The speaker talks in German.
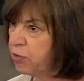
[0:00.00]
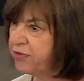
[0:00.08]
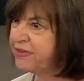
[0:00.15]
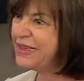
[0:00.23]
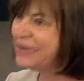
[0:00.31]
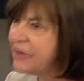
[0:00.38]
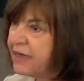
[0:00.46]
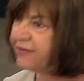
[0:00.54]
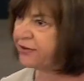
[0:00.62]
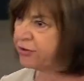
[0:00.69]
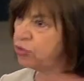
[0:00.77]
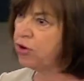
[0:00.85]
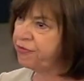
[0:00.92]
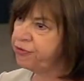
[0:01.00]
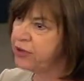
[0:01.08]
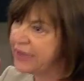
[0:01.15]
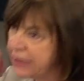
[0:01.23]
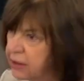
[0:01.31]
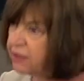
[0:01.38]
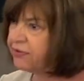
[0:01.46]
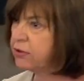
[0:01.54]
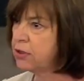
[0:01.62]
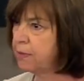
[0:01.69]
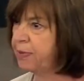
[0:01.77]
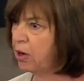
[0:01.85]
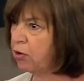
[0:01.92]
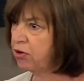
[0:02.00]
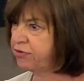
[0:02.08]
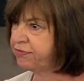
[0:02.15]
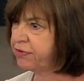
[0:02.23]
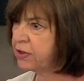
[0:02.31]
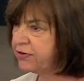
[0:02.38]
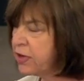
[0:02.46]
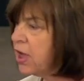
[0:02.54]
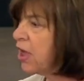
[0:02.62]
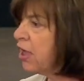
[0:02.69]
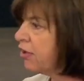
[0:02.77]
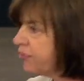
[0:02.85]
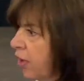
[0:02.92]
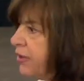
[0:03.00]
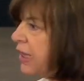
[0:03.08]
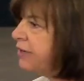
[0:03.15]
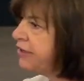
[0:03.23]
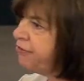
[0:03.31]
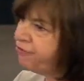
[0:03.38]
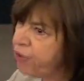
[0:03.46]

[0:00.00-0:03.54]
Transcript: muss, die nicht nur für die Griechen gebraucht wird, sondern die